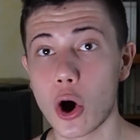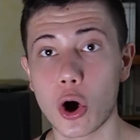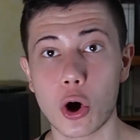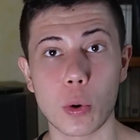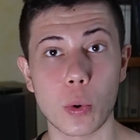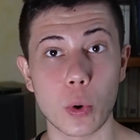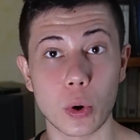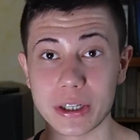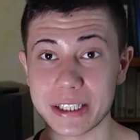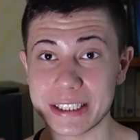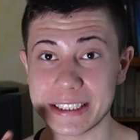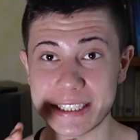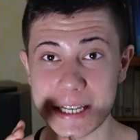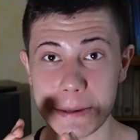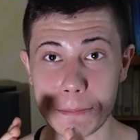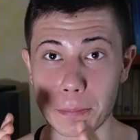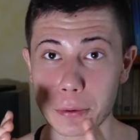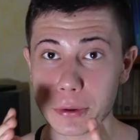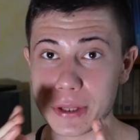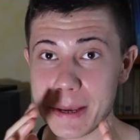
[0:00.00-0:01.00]
o comunque ad
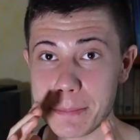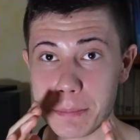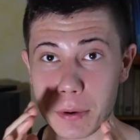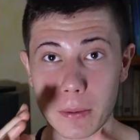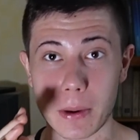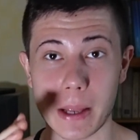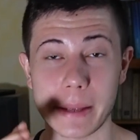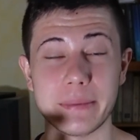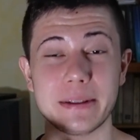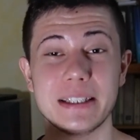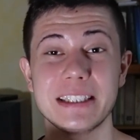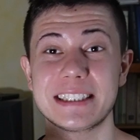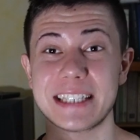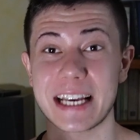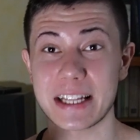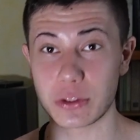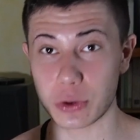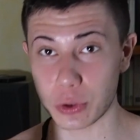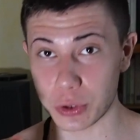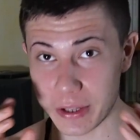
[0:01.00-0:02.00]
esempio dei problemi di
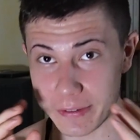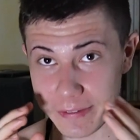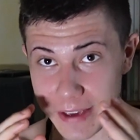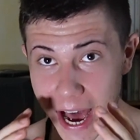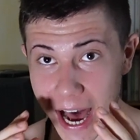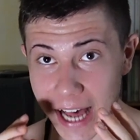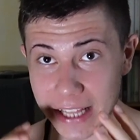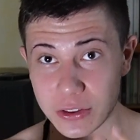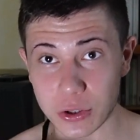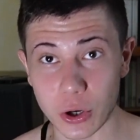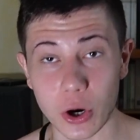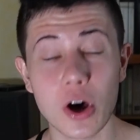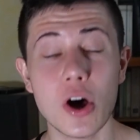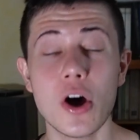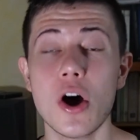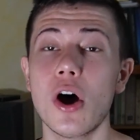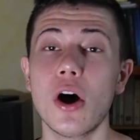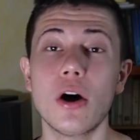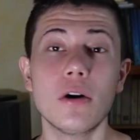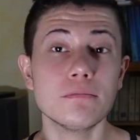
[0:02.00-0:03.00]
setto deviato
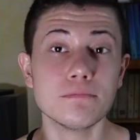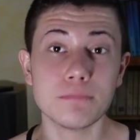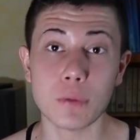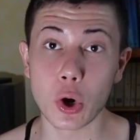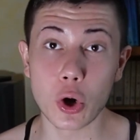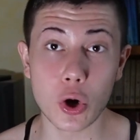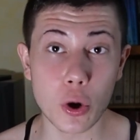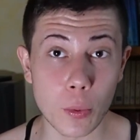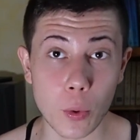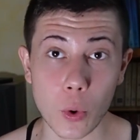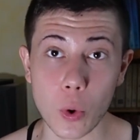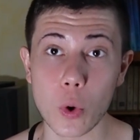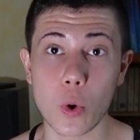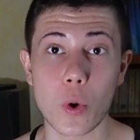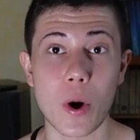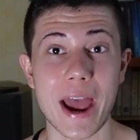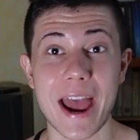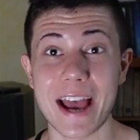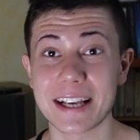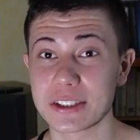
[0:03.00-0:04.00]
o
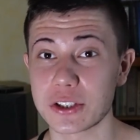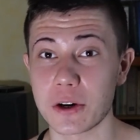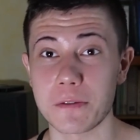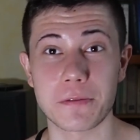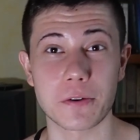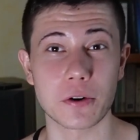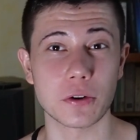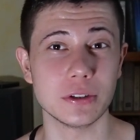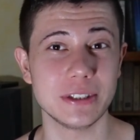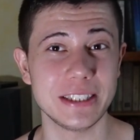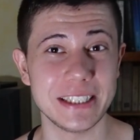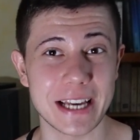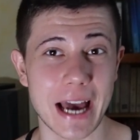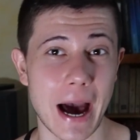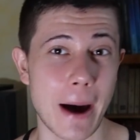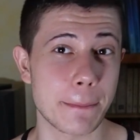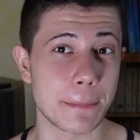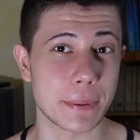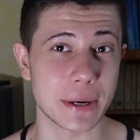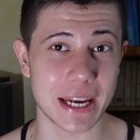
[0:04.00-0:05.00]
comunque soffrono di
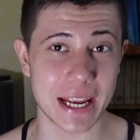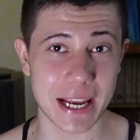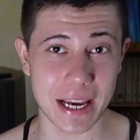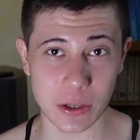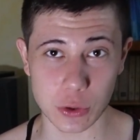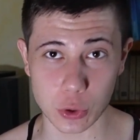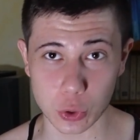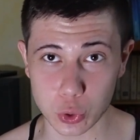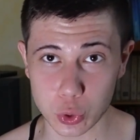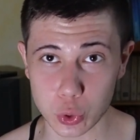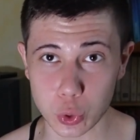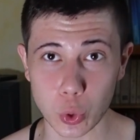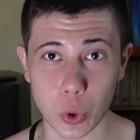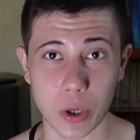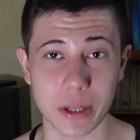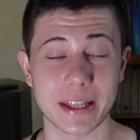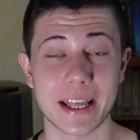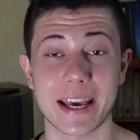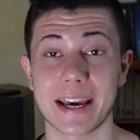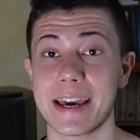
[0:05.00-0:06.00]
apnee
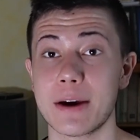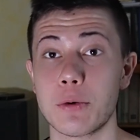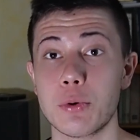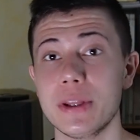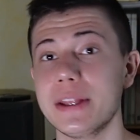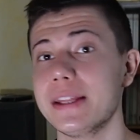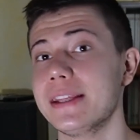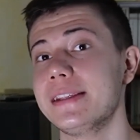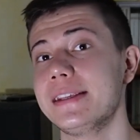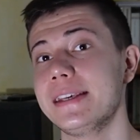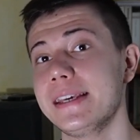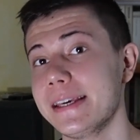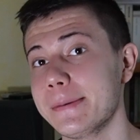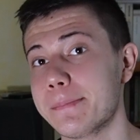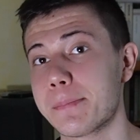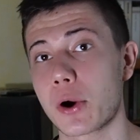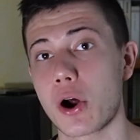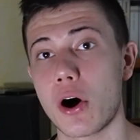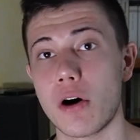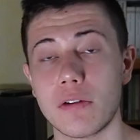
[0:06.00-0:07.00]
notturne che quindi gli
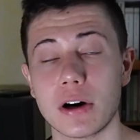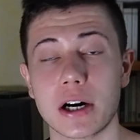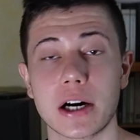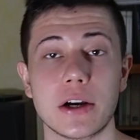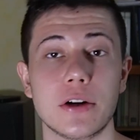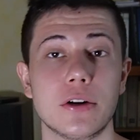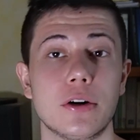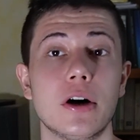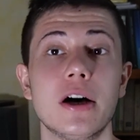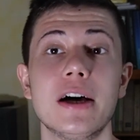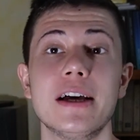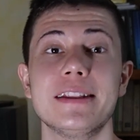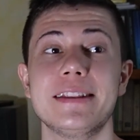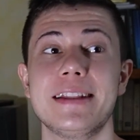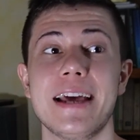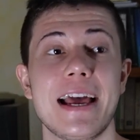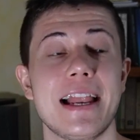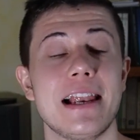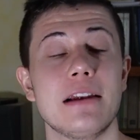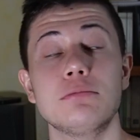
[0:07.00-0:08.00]
provocano
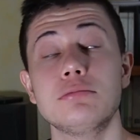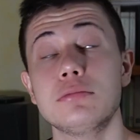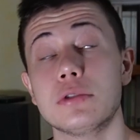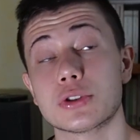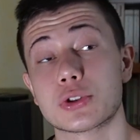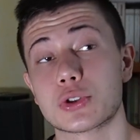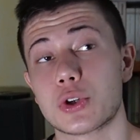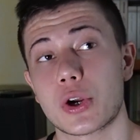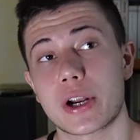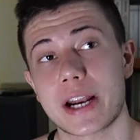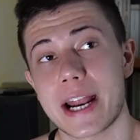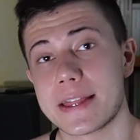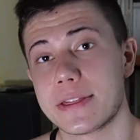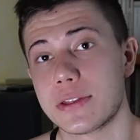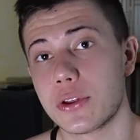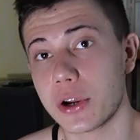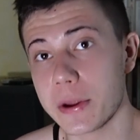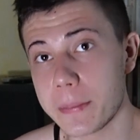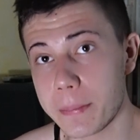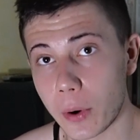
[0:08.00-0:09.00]
del, uno
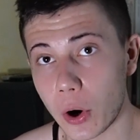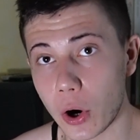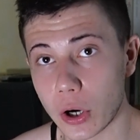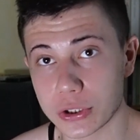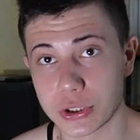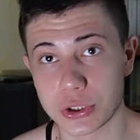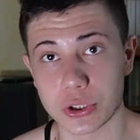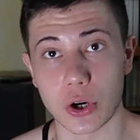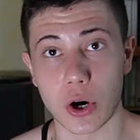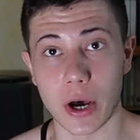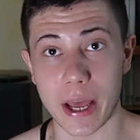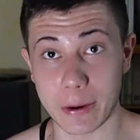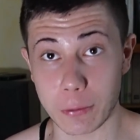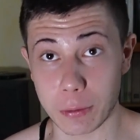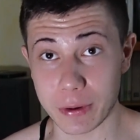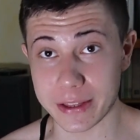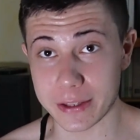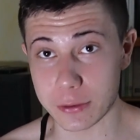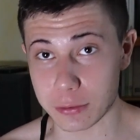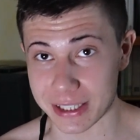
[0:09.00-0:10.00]
scorretto riposo e
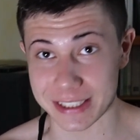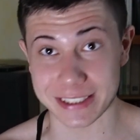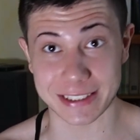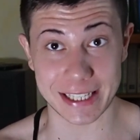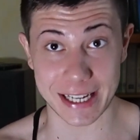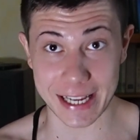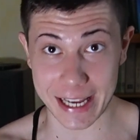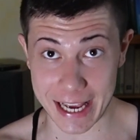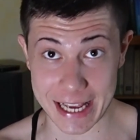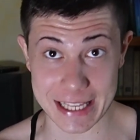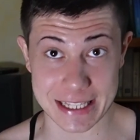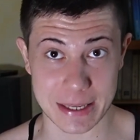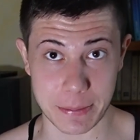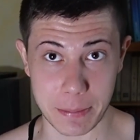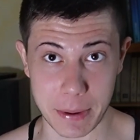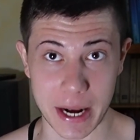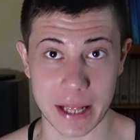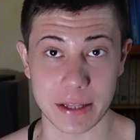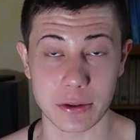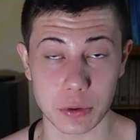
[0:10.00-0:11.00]
quindi una stanchezza
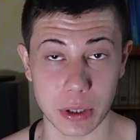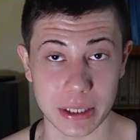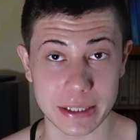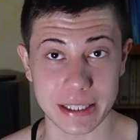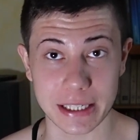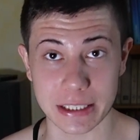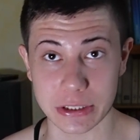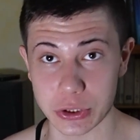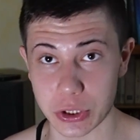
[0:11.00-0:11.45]
perenne durante la